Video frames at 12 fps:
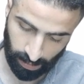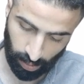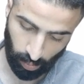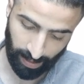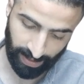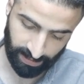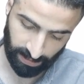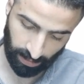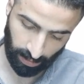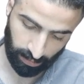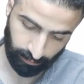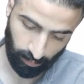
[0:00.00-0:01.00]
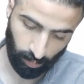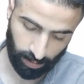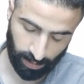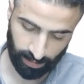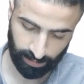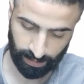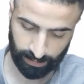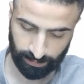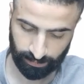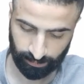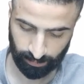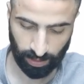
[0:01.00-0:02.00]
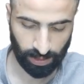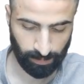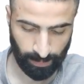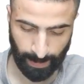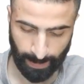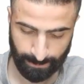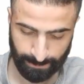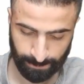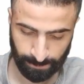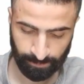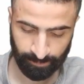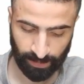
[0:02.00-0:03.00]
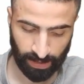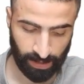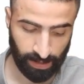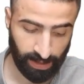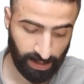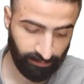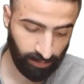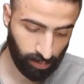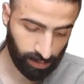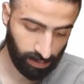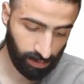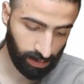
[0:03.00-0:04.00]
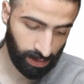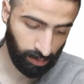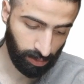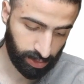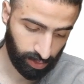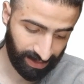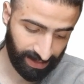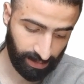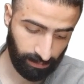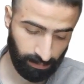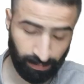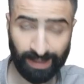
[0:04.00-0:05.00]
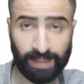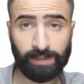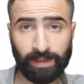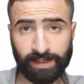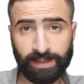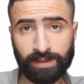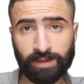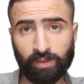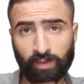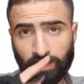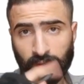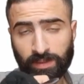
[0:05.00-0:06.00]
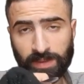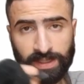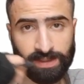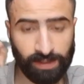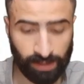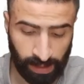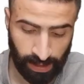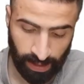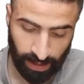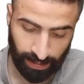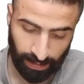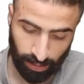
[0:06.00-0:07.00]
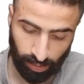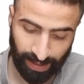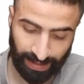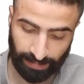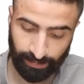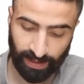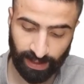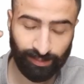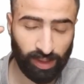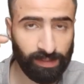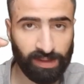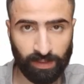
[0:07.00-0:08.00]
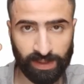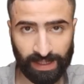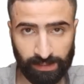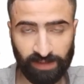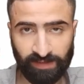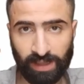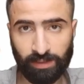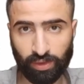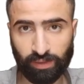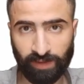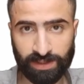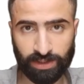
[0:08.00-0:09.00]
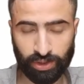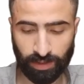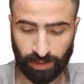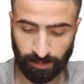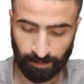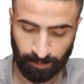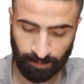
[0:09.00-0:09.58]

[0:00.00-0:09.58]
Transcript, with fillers: هو عايز الكرنت فوق والكرنت تحت طيب هنا في نقطه او السؤال ده علم عليه مهم جدا انه هيعلمك حاجه مهمه قوي اتكلمنا فيها برضو في حصه الشرح